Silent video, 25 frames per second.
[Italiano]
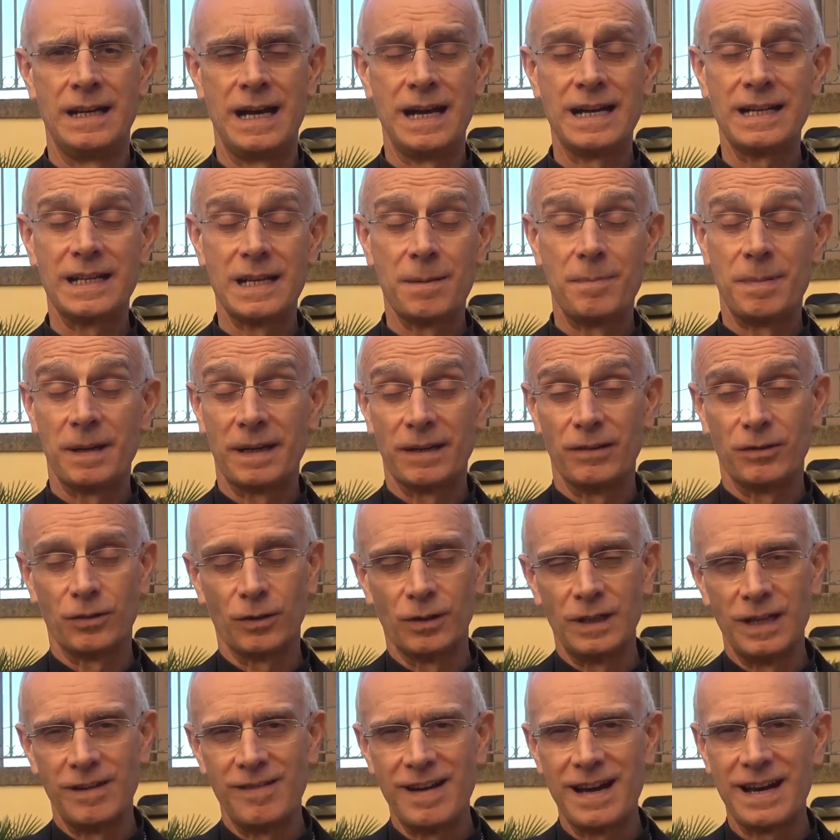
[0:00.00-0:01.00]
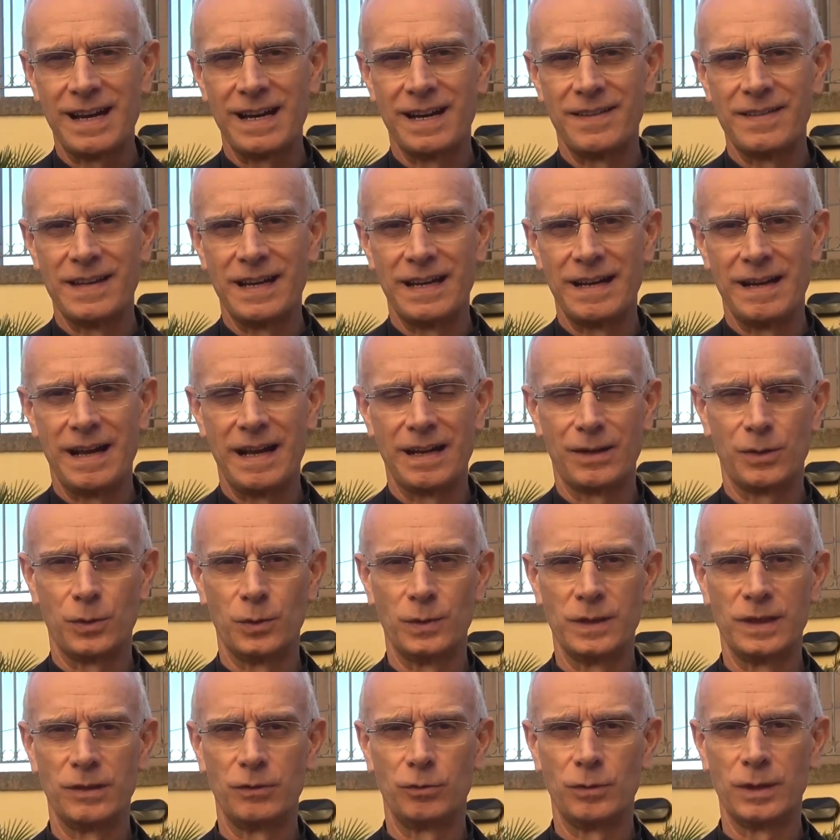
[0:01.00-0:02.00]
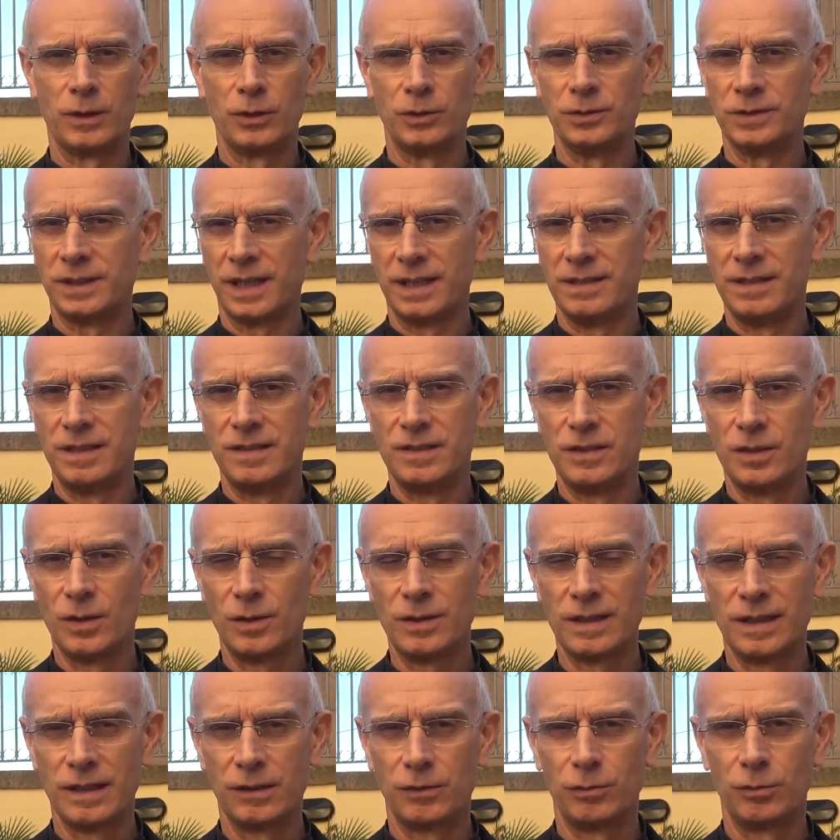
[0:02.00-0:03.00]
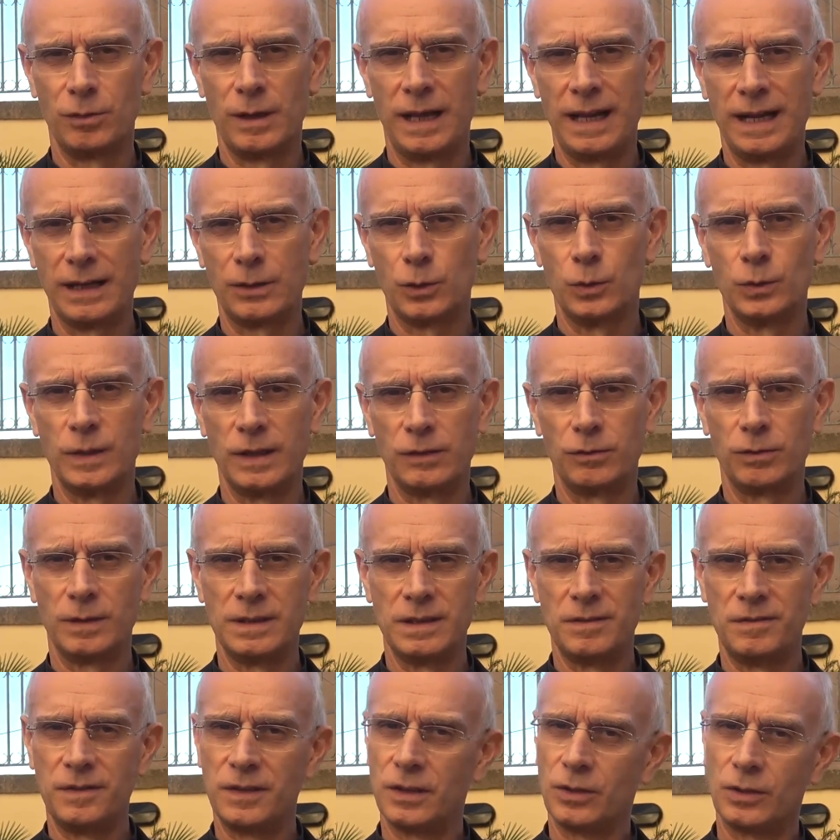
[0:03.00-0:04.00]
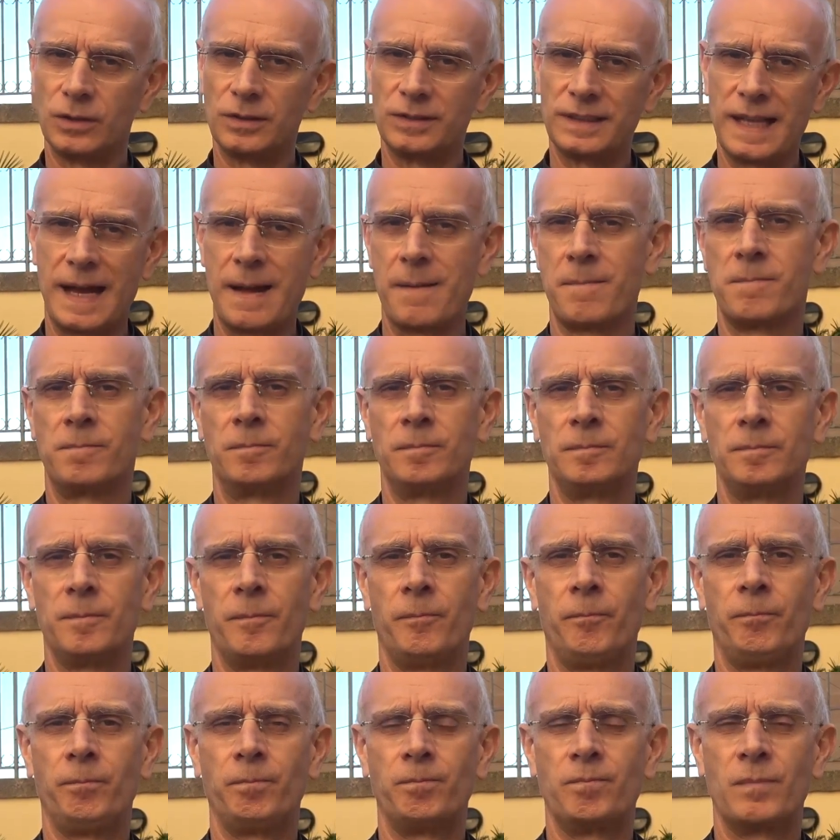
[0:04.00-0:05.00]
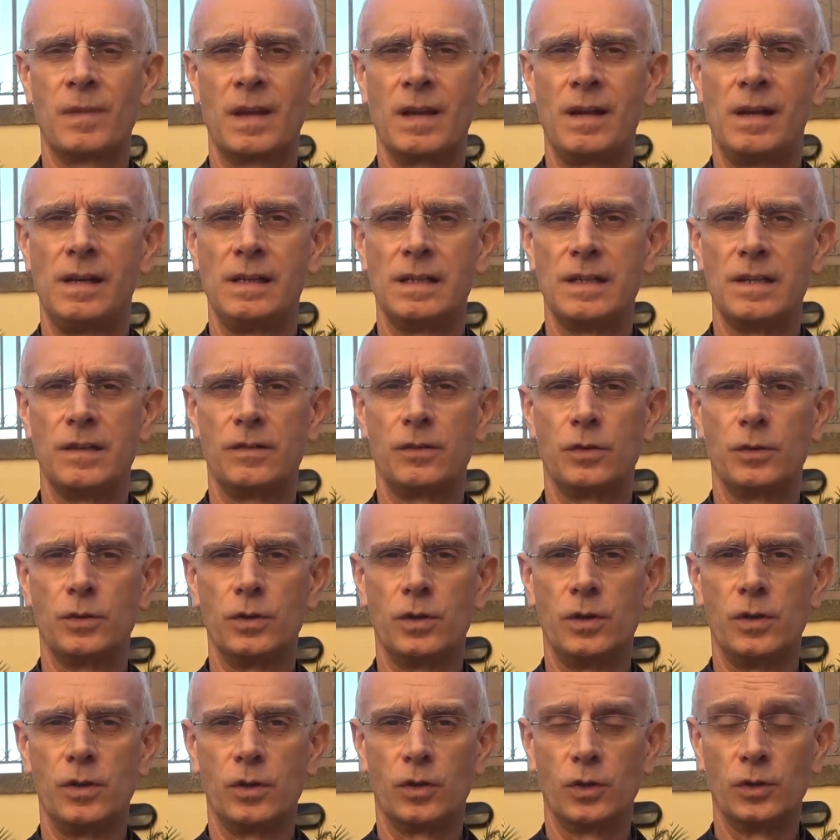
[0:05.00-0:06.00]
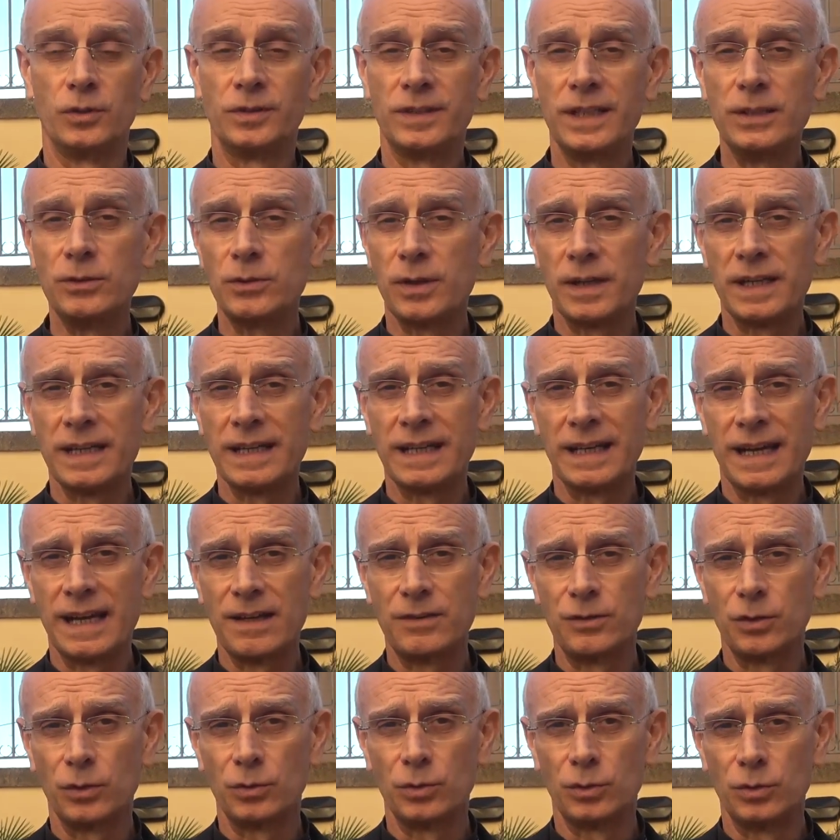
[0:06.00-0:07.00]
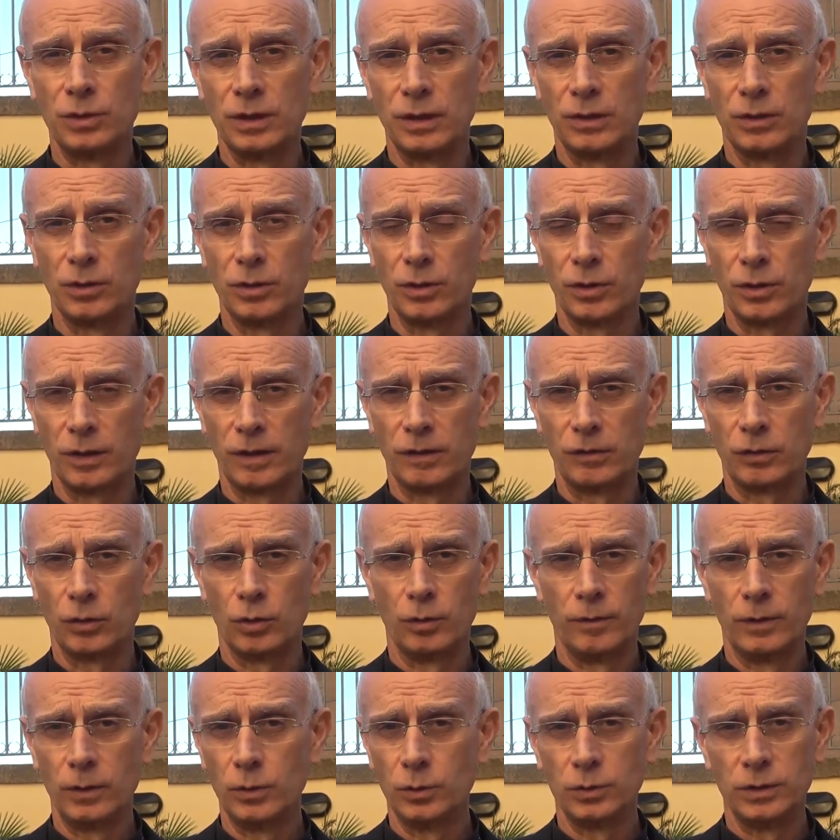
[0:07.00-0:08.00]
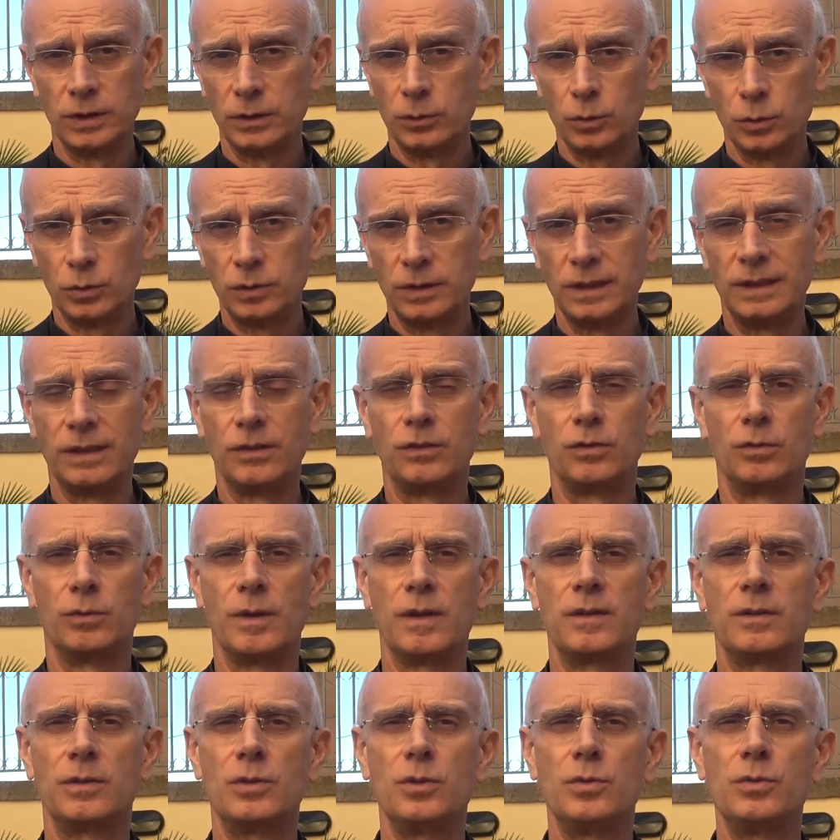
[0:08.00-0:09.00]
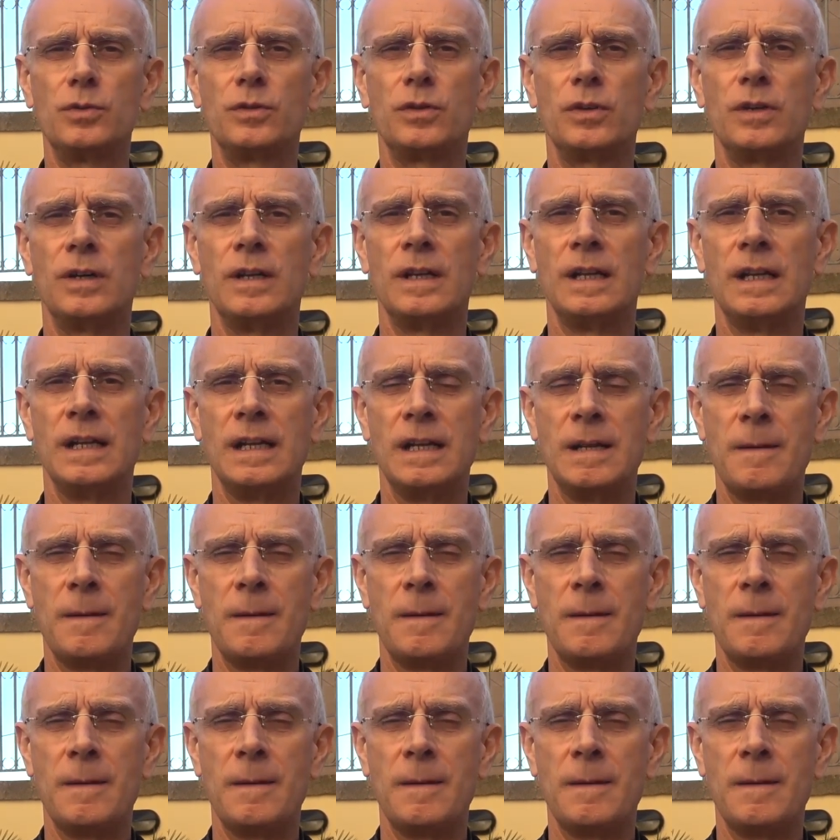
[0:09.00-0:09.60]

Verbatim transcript: anche per risollevarla da alcune sue contraddizioni e su alcune sue difficoltà. Sono contento e ringrazio tutti coloro che sono venuti, tutti, nessuno escluso,